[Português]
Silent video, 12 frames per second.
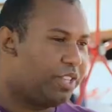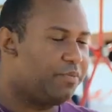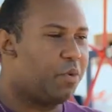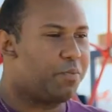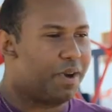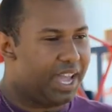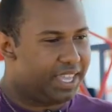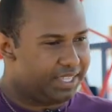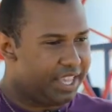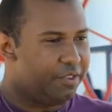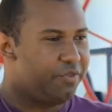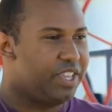e meu pai
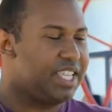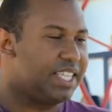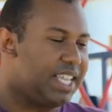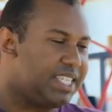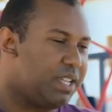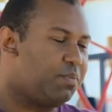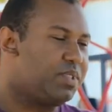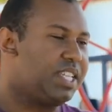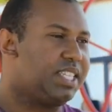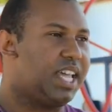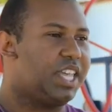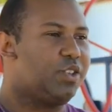fez até se
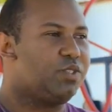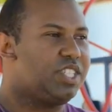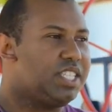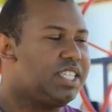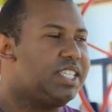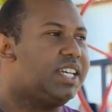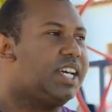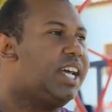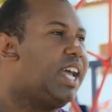aposentar. E hoje em dia